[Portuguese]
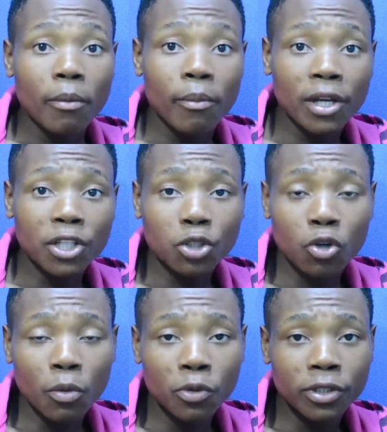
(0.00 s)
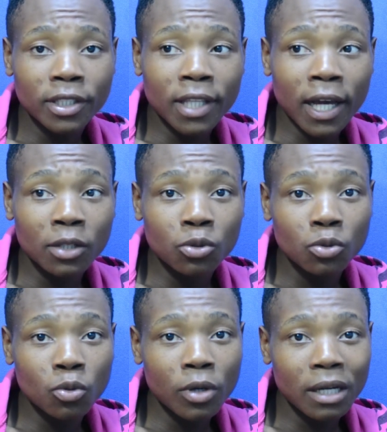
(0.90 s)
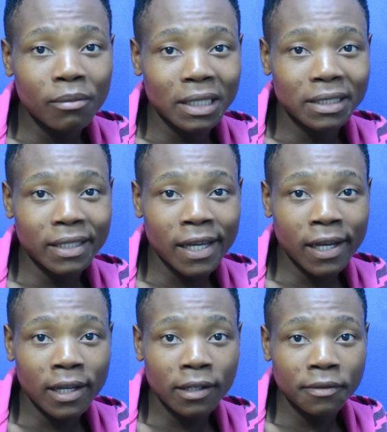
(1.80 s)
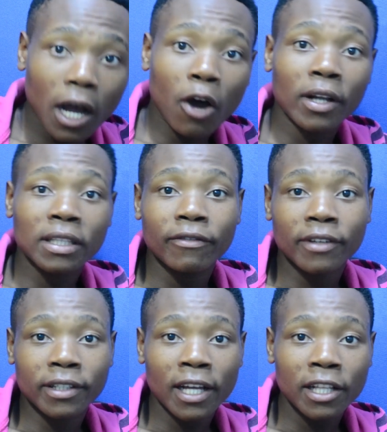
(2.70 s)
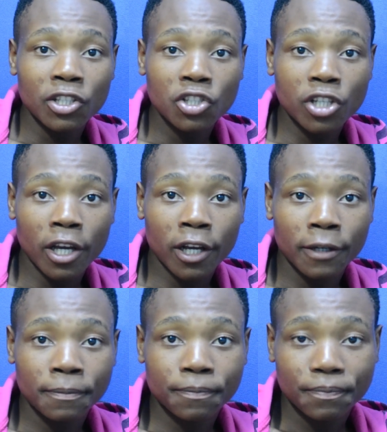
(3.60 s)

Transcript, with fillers: Mas como o ditado nunca matreca, a hora da verdade chega.